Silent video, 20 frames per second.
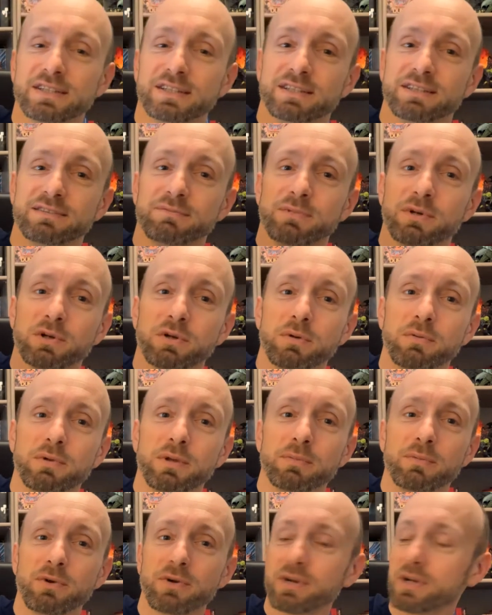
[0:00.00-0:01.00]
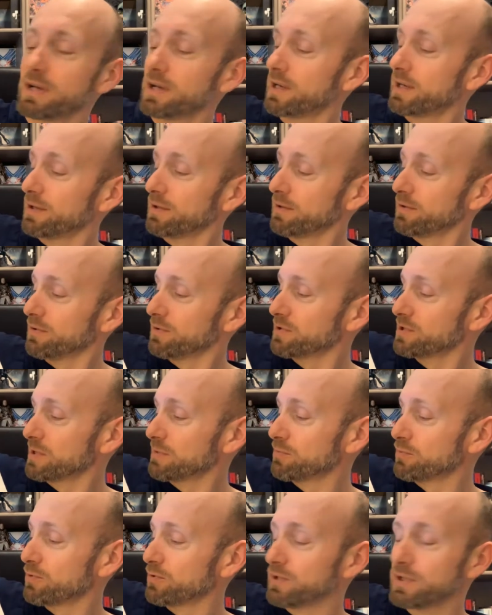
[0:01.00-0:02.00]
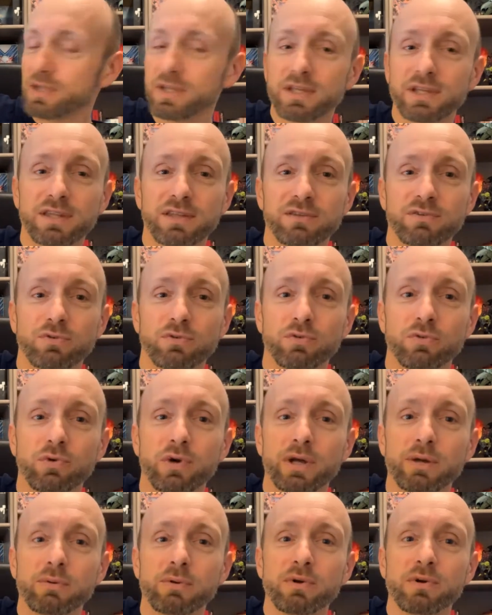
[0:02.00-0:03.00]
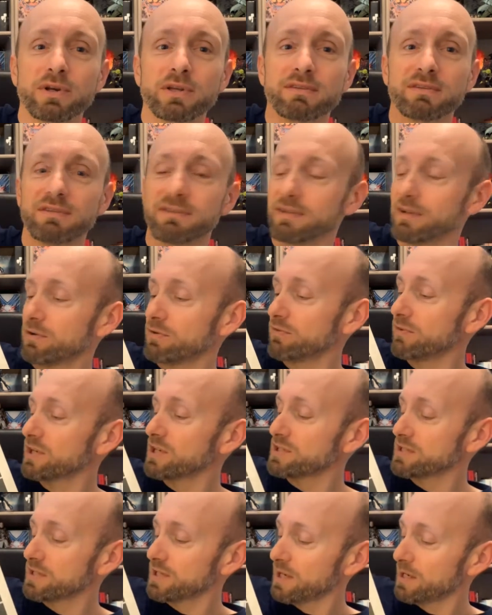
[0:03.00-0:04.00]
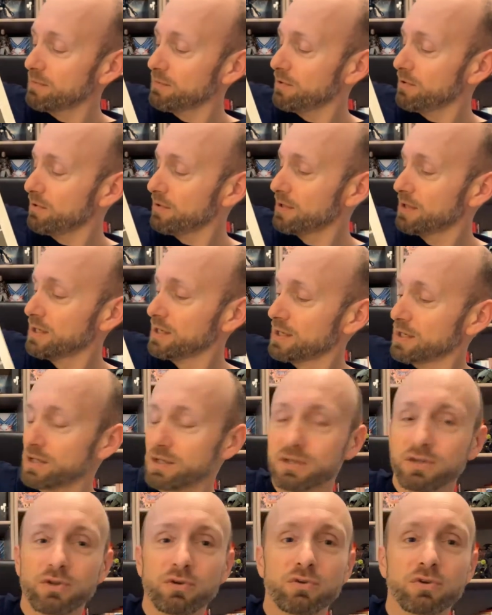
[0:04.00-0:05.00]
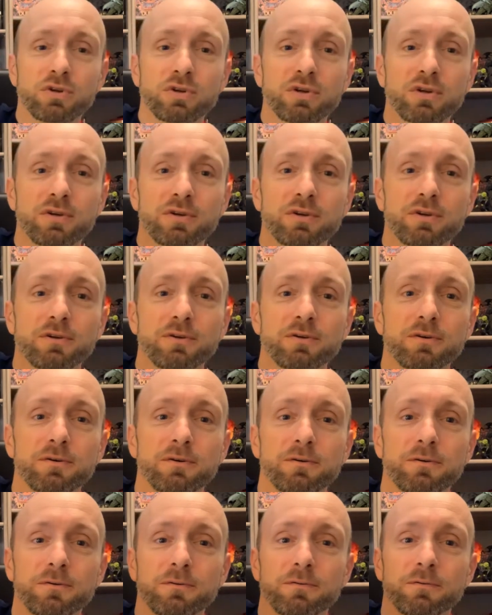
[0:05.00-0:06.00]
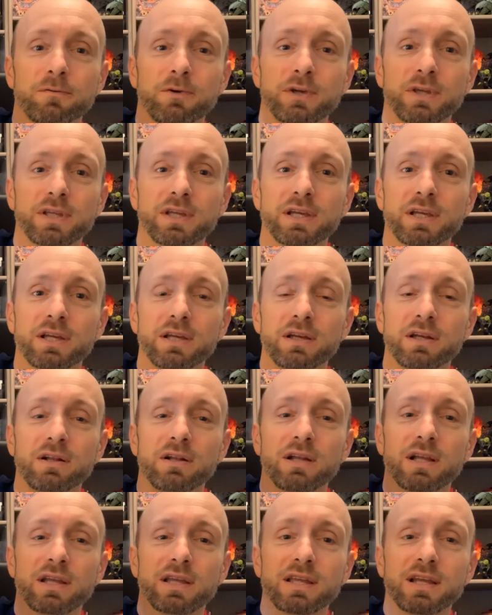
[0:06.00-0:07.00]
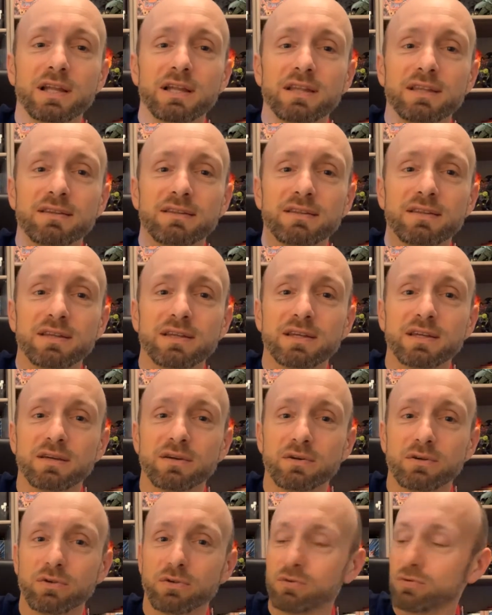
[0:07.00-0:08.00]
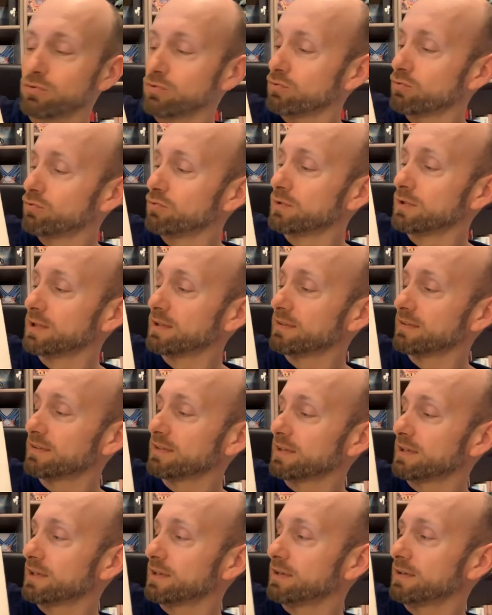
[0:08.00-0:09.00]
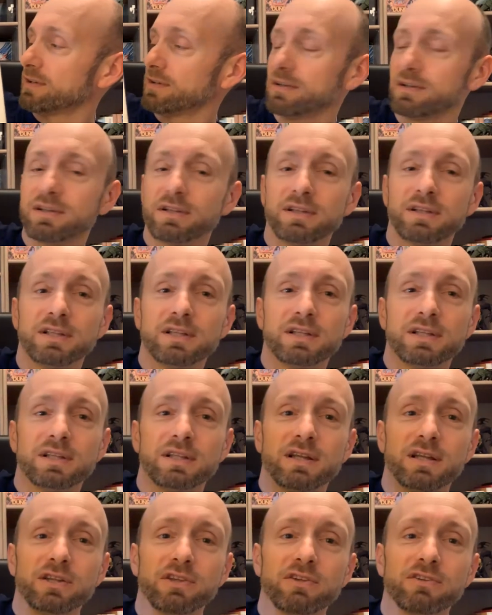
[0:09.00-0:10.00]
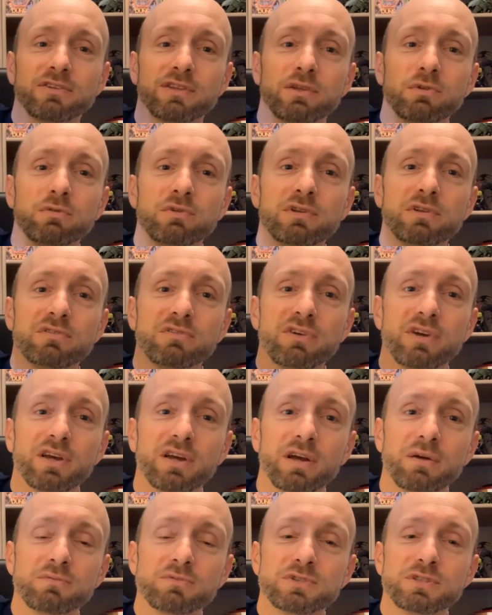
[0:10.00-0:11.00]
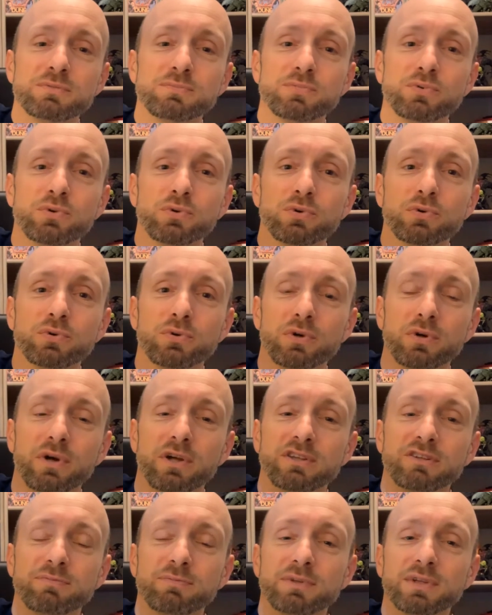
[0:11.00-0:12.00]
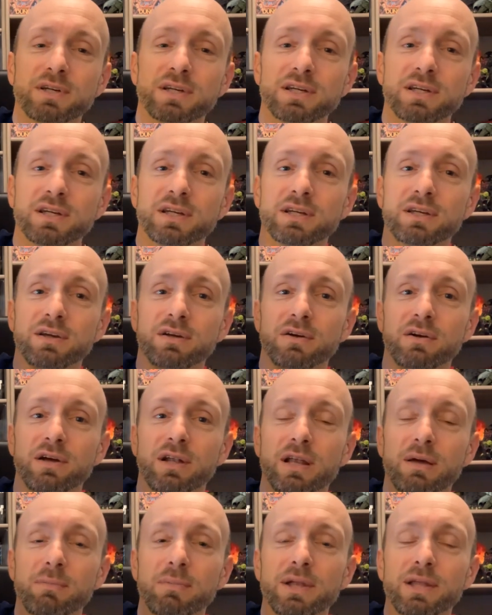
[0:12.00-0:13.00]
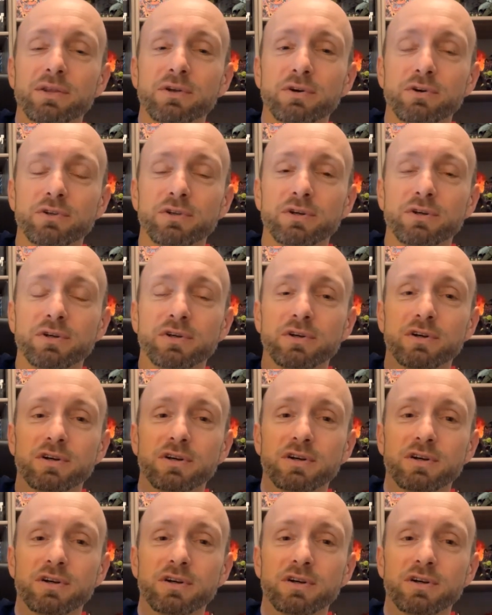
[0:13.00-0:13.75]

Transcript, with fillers: C'est pas comme les mangas euh, japonais qui sont en noir et blanc et qui se lisent à l'envers généralement. Donc, vous voyez, la qualité euh, du dessin dans un univers un petit peu euh, inspiré à la Blade Runner,